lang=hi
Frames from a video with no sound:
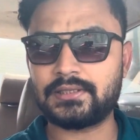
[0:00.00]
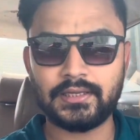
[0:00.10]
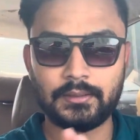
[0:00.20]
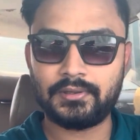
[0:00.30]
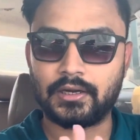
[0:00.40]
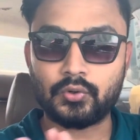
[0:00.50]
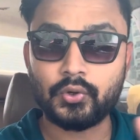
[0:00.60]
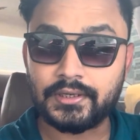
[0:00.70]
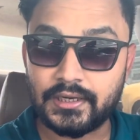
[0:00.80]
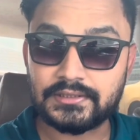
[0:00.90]
लेकिन मैं लड़कों को
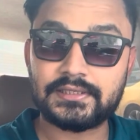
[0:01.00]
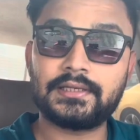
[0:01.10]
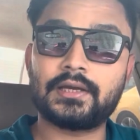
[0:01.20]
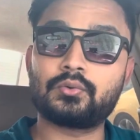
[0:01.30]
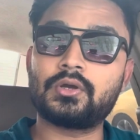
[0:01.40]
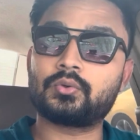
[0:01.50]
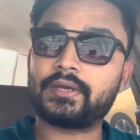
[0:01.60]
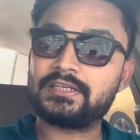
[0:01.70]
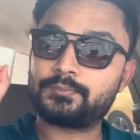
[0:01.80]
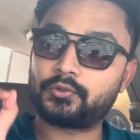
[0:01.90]
इंकरेज इसलिए नहीं करूंगा क्योंकि
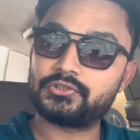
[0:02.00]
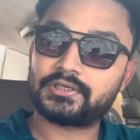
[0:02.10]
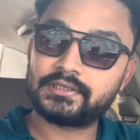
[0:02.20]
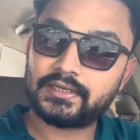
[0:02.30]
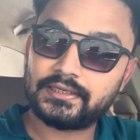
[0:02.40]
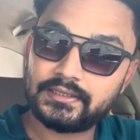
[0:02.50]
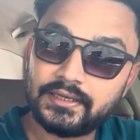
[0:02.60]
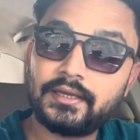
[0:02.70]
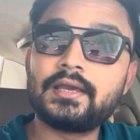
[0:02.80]
इस पोजिशन के लिए